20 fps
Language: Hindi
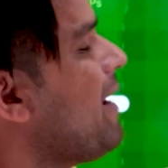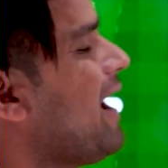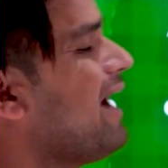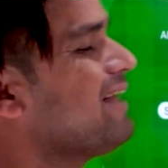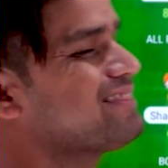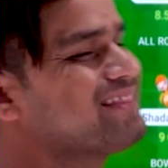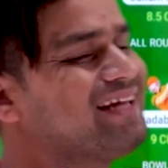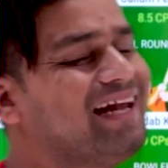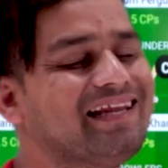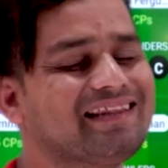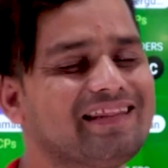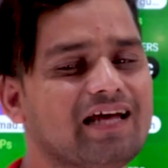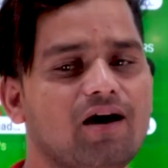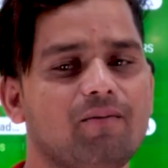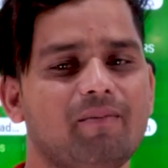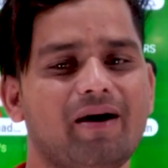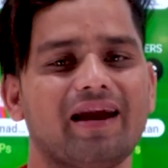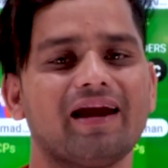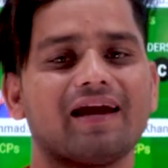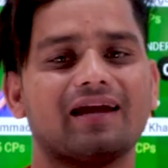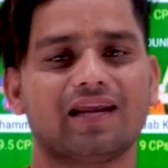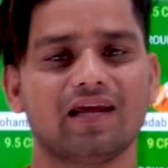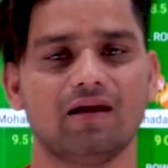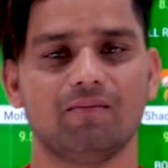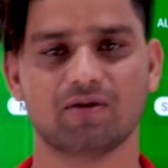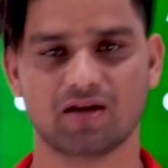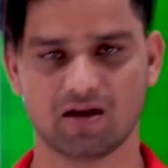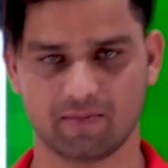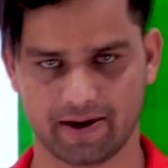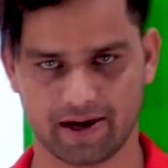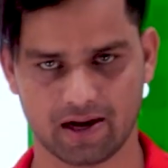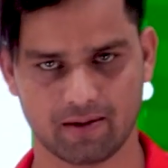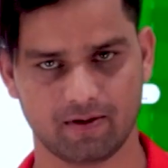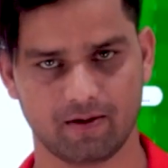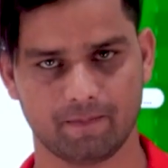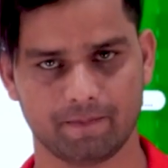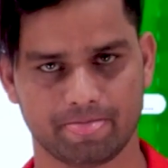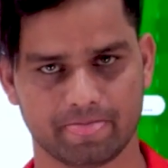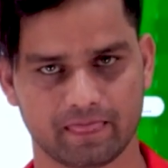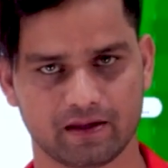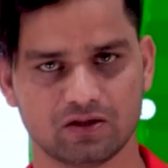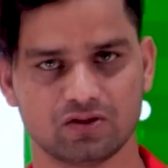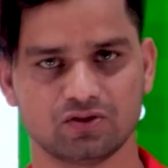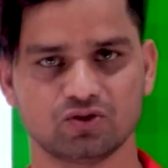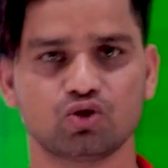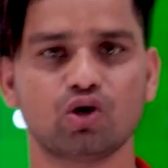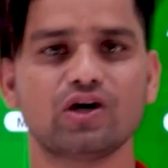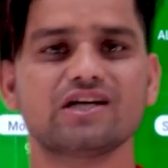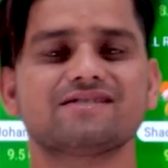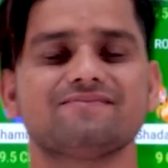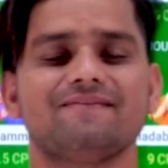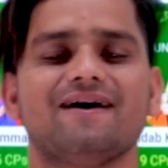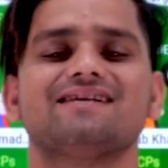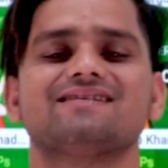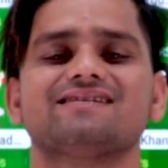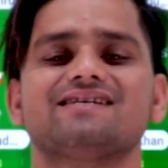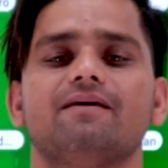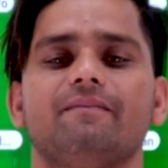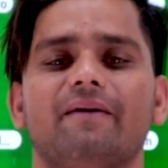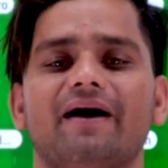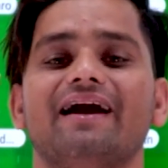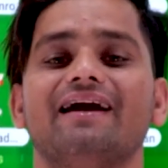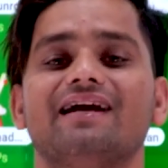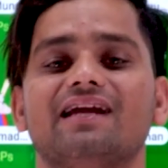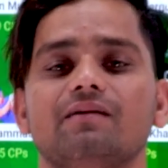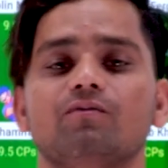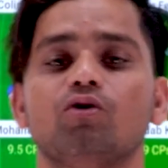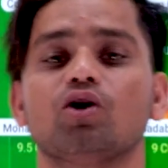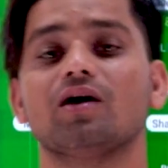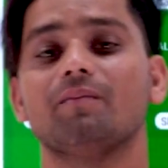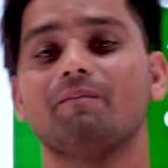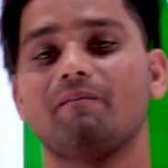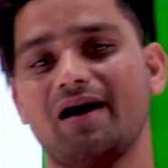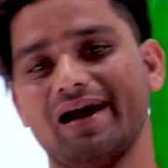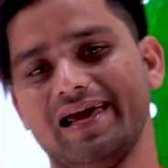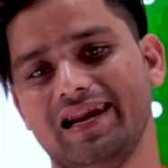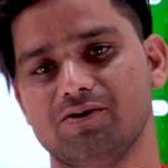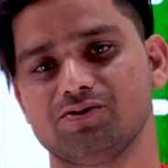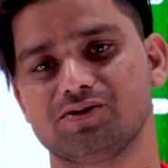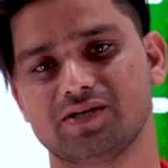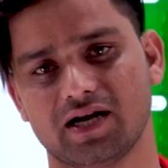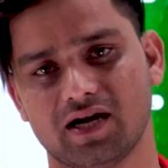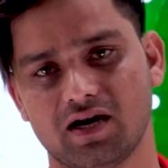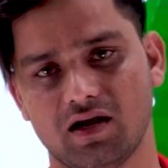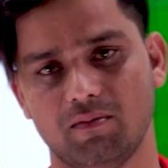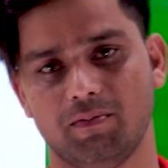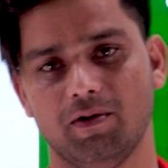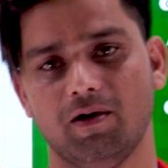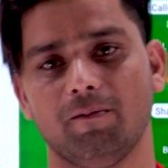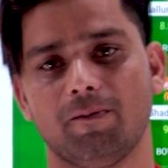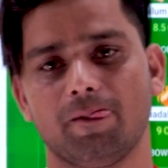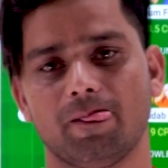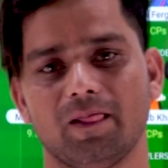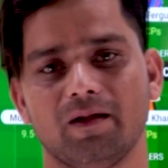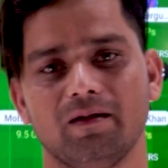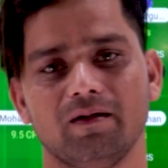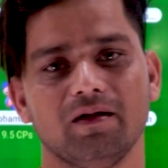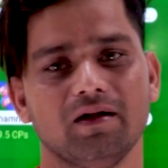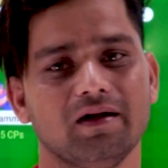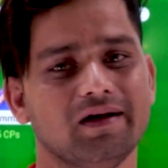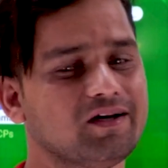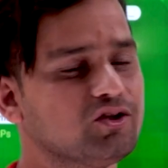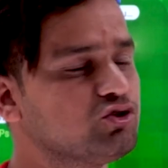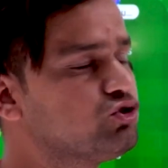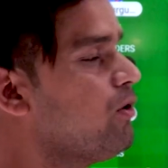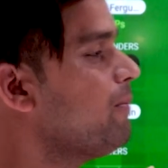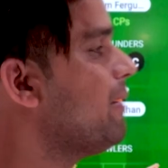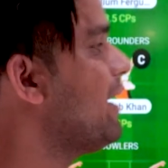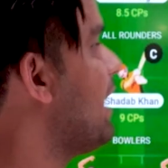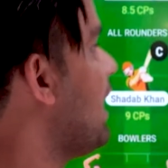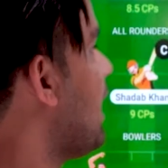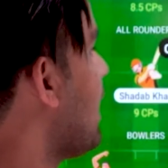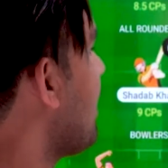बात कर लेते हैं हमारी टीम के बारे में जो इस मैच की हमारी टीम होगी माइलम सर्कल पर जो मैंने